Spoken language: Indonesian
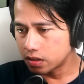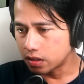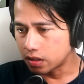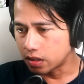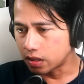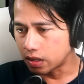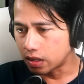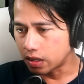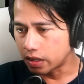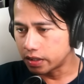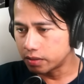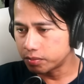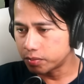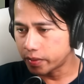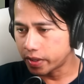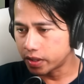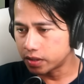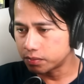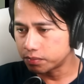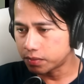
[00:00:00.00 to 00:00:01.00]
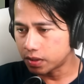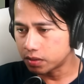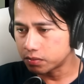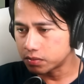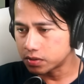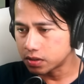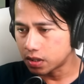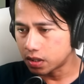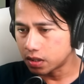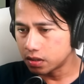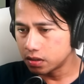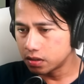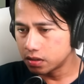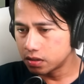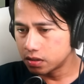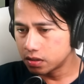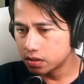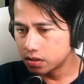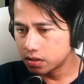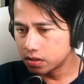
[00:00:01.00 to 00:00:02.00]
Nah, ini pemain paling besar
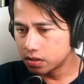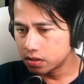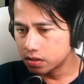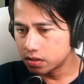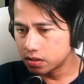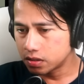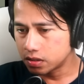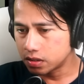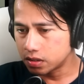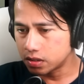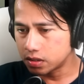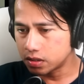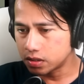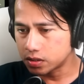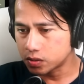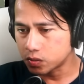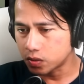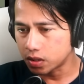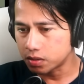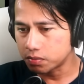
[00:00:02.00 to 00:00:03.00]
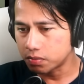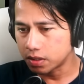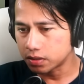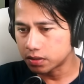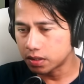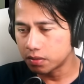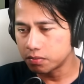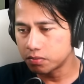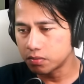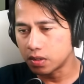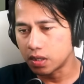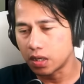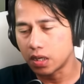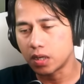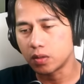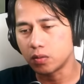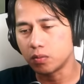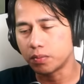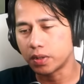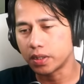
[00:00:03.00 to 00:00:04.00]
di squad Batam. Umpanya
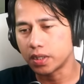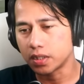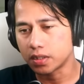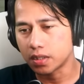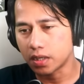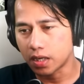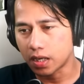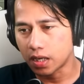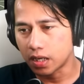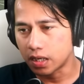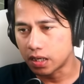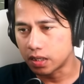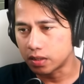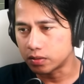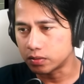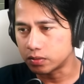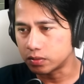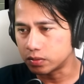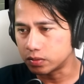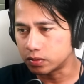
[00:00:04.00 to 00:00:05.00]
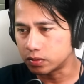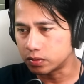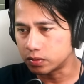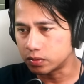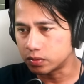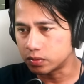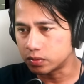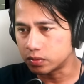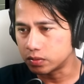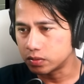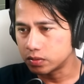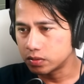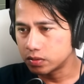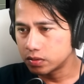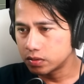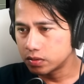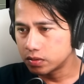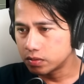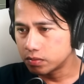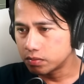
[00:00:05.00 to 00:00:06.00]
ah, umpannya terlalu
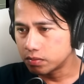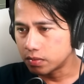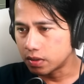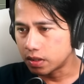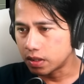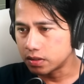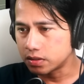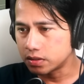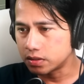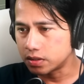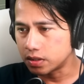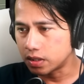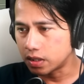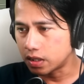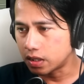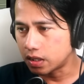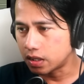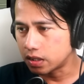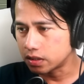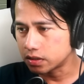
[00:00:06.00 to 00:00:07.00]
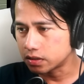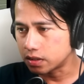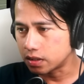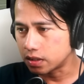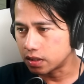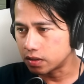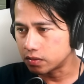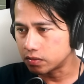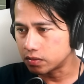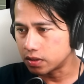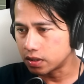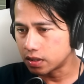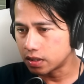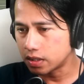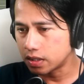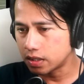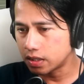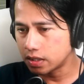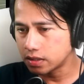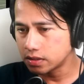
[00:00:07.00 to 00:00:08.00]
panjang, terlalu
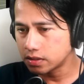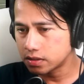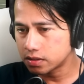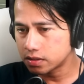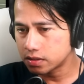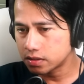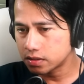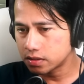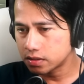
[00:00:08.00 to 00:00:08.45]
deras.